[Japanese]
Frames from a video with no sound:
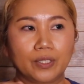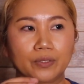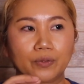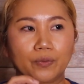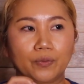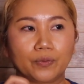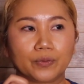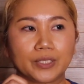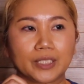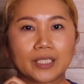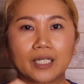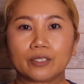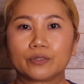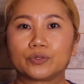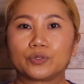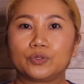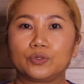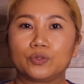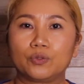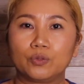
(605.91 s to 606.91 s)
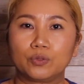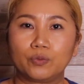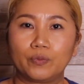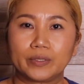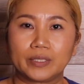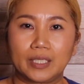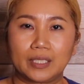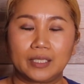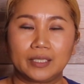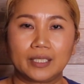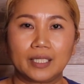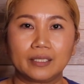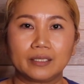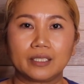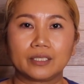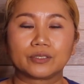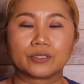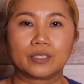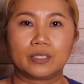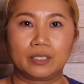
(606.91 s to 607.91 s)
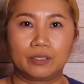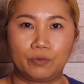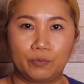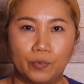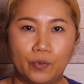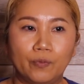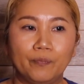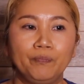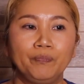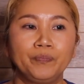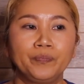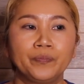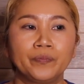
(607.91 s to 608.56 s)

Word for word: あの比較することはできないんですけれども